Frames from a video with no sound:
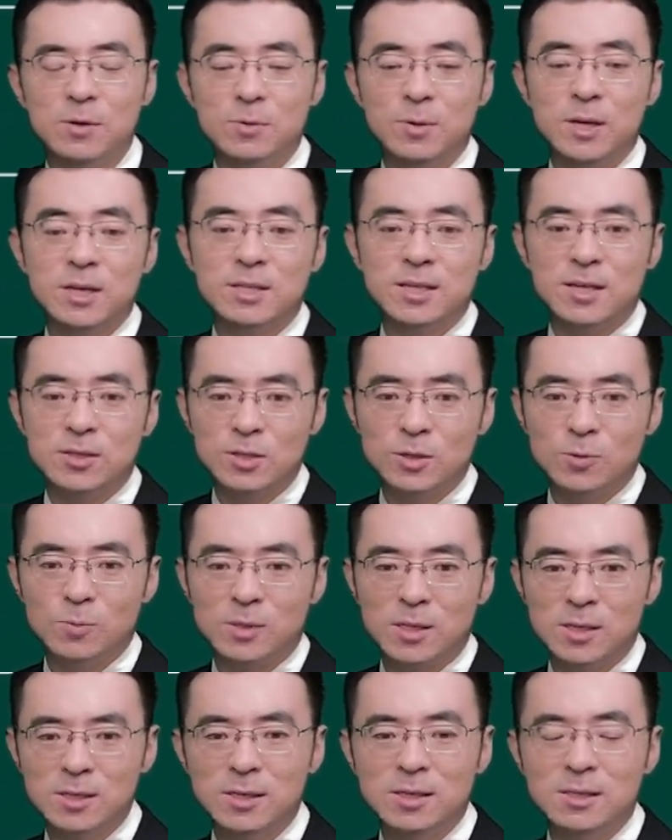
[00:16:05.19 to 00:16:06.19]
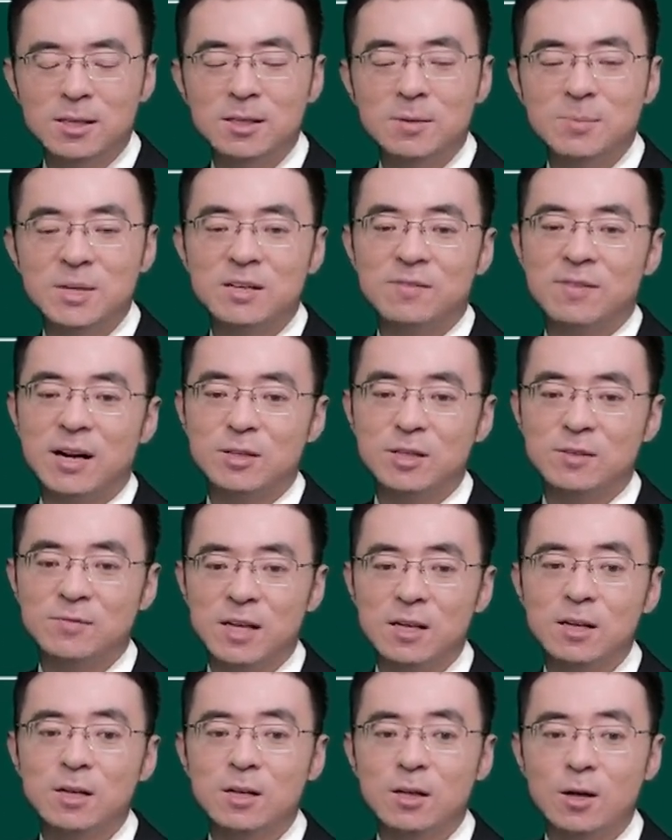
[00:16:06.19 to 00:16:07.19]
所以，像这种特定的民事法律行
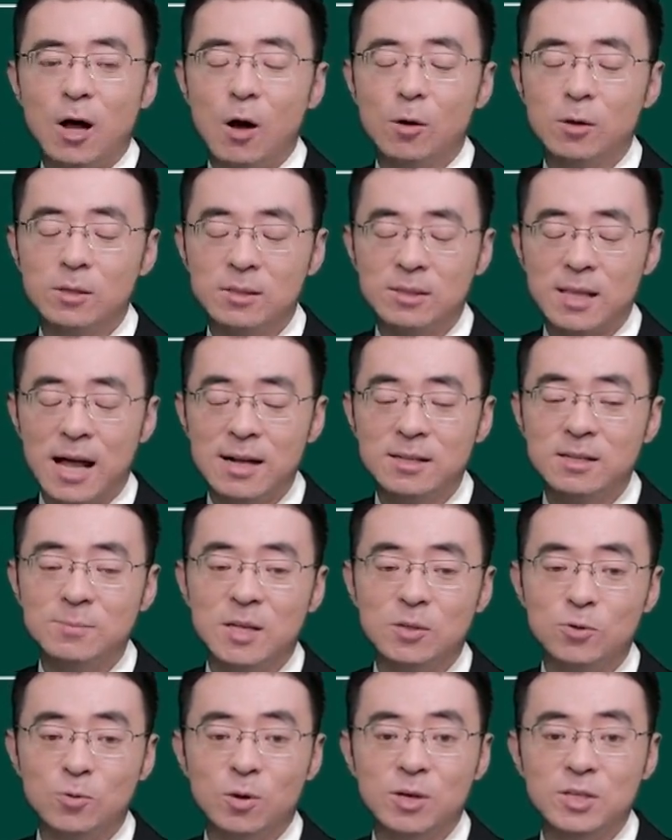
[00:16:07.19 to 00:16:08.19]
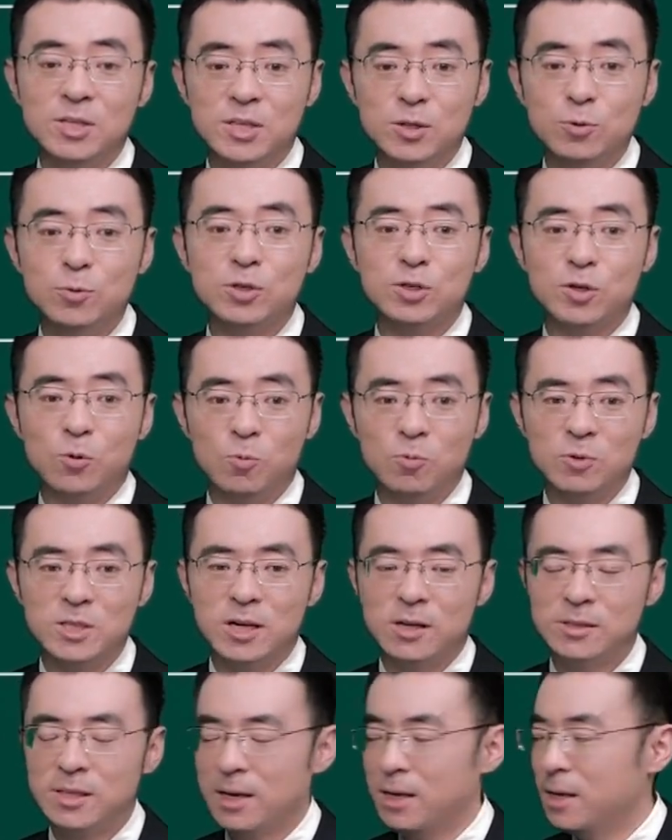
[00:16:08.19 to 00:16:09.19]
为，好，他这边做一律是无
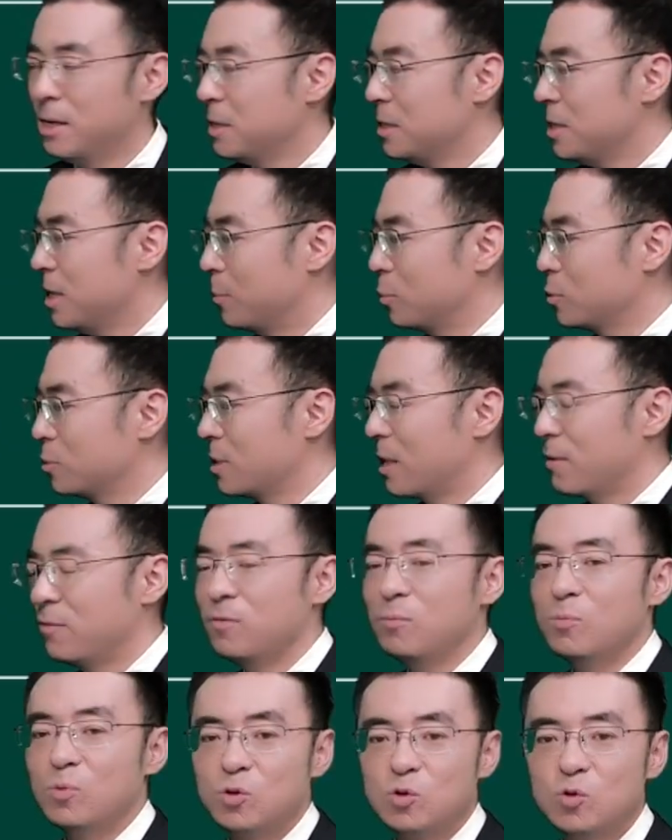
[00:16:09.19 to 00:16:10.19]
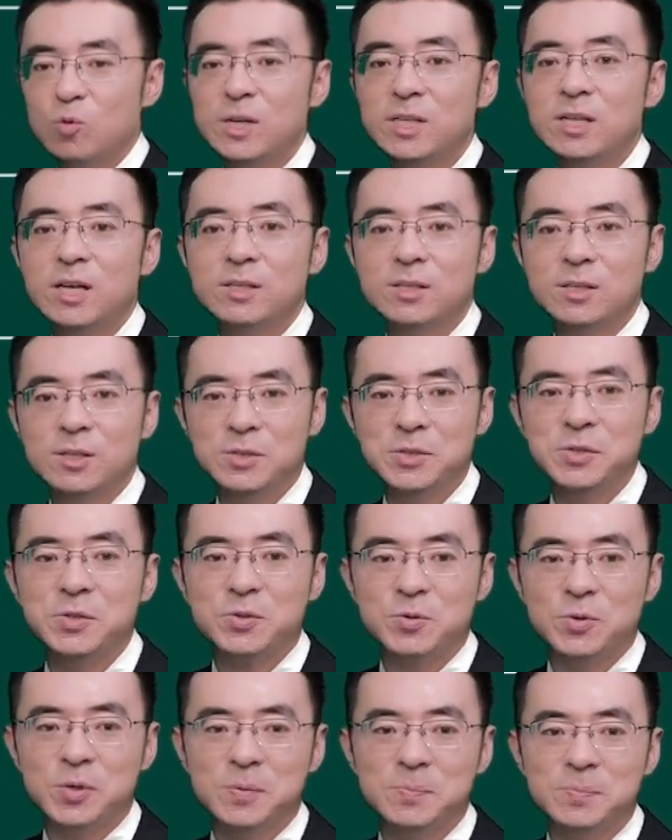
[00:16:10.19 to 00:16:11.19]
效的，也不存在父母追认
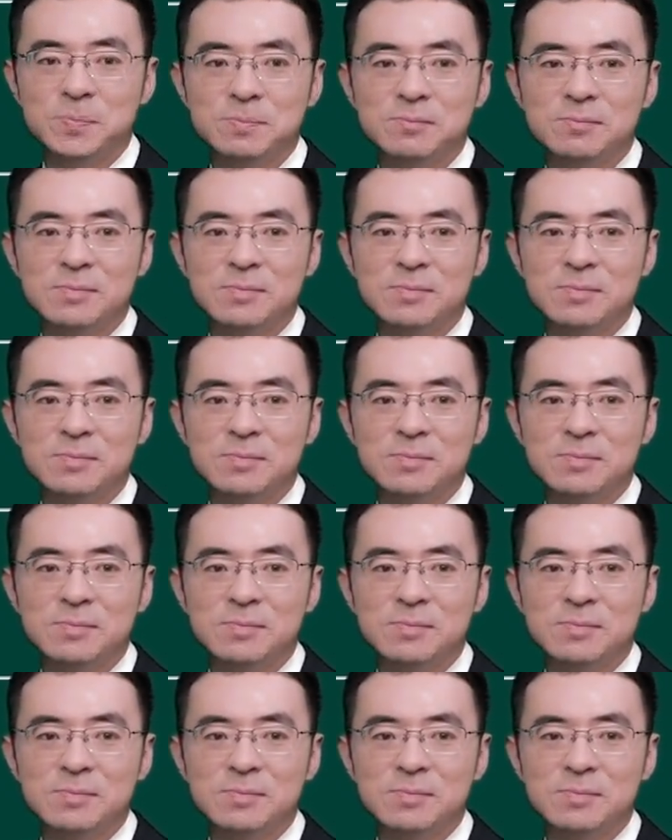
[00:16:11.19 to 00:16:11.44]
一说。